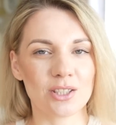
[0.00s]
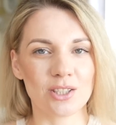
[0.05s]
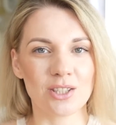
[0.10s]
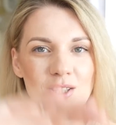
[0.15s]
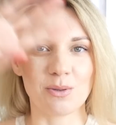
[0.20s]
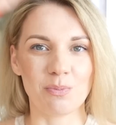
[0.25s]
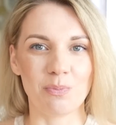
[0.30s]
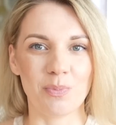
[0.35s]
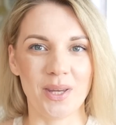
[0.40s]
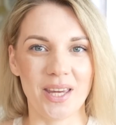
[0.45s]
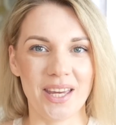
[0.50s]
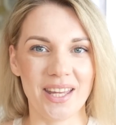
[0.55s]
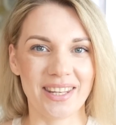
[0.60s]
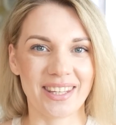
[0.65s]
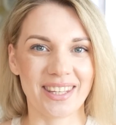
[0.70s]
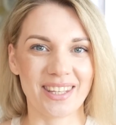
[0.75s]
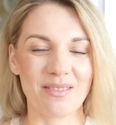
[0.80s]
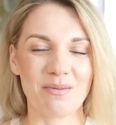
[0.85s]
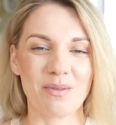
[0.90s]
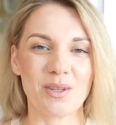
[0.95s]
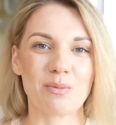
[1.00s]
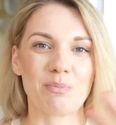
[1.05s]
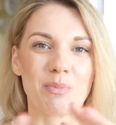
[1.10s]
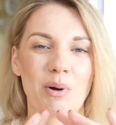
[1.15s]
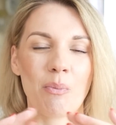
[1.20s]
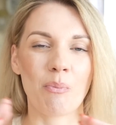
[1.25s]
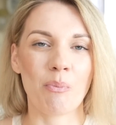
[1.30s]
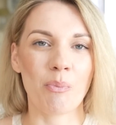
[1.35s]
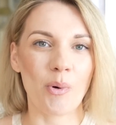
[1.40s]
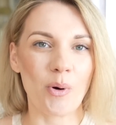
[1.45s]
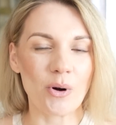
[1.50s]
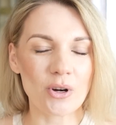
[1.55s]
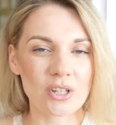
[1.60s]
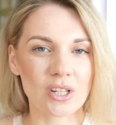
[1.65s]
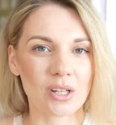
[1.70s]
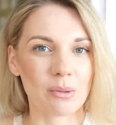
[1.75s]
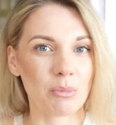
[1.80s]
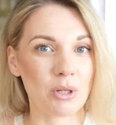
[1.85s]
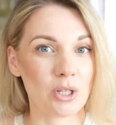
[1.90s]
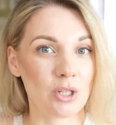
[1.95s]
с перьями, с
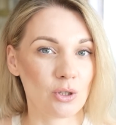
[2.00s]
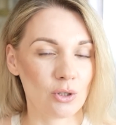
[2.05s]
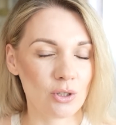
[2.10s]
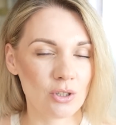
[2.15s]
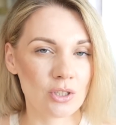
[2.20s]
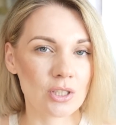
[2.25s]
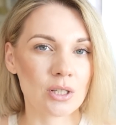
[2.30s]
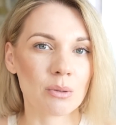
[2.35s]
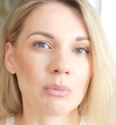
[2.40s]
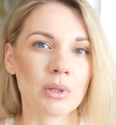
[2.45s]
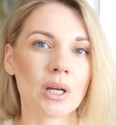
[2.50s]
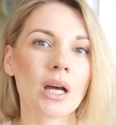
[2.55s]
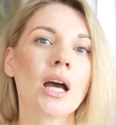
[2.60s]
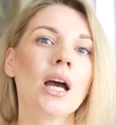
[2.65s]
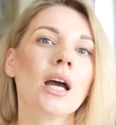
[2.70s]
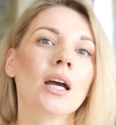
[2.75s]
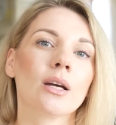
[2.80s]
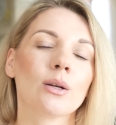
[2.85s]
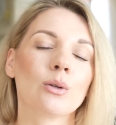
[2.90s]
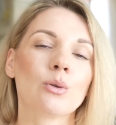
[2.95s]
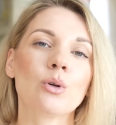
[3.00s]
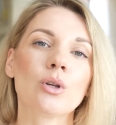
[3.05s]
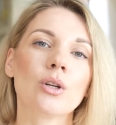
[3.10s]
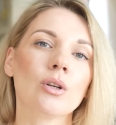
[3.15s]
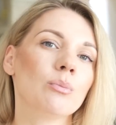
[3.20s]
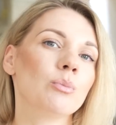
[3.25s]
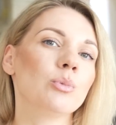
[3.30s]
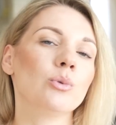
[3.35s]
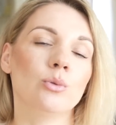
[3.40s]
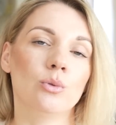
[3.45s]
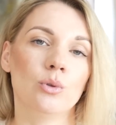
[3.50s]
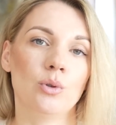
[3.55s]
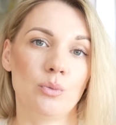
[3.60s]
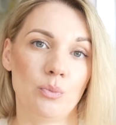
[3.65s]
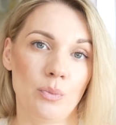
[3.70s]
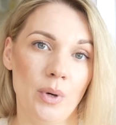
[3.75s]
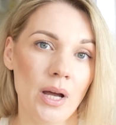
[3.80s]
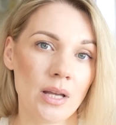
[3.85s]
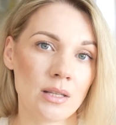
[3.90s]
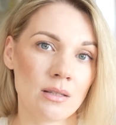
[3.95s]
помпошками, еще с чем-то, которые будут
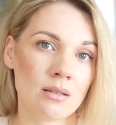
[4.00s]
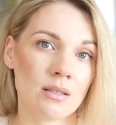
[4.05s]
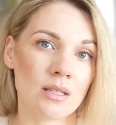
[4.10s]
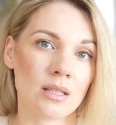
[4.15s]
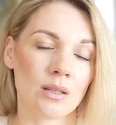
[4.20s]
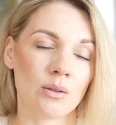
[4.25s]
мазать.